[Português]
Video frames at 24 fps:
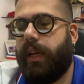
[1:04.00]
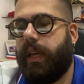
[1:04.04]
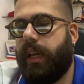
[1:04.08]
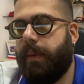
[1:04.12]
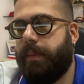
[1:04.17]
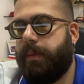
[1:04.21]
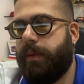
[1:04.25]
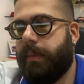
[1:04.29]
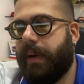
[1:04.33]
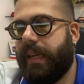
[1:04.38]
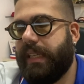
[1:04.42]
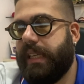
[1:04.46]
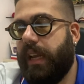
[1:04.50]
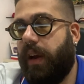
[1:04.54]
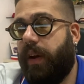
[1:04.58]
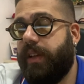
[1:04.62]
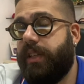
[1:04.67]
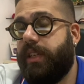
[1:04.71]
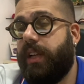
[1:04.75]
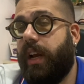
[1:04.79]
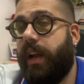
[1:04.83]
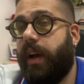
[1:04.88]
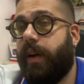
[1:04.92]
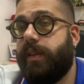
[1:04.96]
equipe do Barcelona
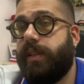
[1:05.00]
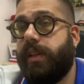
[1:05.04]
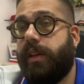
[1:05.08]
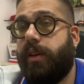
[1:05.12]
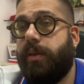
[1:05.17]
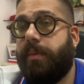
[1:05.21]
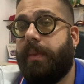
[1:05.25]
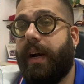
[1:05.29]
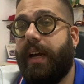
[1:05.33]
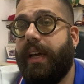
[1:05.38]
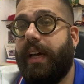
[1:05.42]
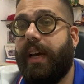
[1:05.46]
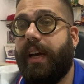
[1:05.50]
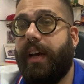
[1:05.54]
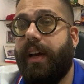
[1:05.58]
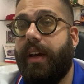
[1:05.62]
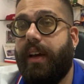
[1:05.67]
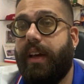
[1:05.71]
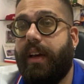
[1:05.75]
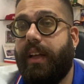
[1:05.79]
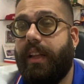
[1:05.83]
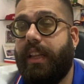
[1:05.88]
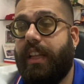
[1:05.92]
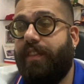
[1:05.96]
de Léus, em que o Bahia
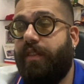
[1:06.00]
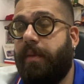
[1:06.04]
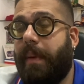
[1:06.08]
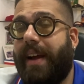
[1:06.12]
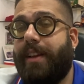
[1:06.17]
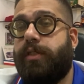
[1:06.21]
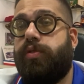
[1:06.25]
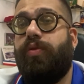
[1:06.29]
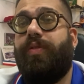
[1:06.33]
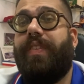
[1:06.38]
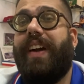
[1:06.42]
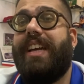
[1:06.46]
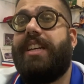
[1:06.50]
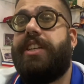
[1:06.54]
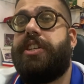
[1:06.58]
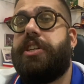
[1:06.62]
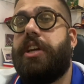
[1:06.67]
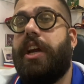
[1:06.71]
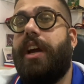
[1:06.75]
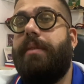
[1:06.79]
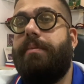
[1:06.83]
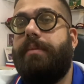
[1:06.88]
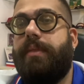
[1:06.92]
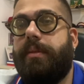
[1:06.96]
teve mais um
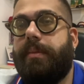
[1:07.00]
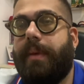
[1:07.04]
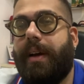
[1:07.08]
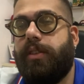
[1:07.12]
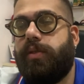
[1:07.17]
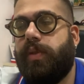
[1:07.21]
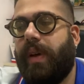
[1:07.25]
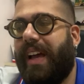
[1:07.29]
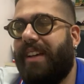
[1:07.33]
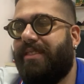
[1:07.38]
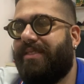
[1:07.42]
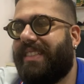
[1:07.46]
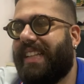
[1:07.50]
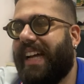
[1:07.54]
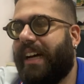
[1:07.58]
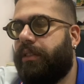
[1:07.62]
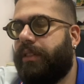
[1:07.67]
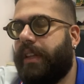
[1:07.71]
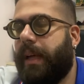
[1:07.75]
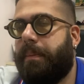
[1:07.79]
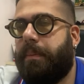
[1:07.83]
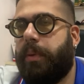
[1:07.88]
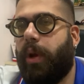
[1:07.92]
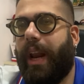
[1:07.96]
vexame, mais um
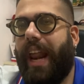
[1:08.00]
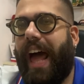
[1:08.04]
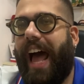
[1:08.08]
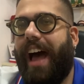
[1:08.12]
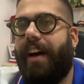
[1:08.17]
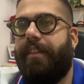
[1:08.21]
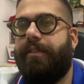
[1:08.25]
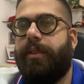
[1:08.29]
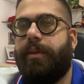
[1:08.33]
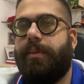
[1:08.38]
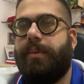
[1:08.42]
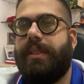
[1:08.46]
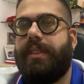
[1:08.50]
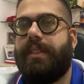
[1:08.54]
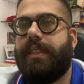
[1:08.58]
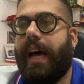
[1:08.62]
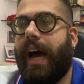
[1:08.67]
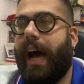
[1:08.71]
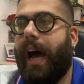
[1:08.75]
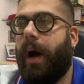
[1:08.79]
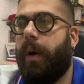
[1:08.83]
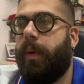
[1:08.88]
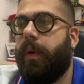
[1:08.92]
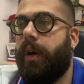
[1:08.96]
resultado deplorável,
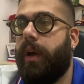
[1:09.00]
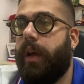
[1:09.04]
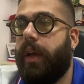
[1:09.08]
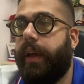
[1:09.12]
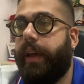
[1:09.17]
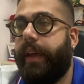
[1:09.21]
bizarro,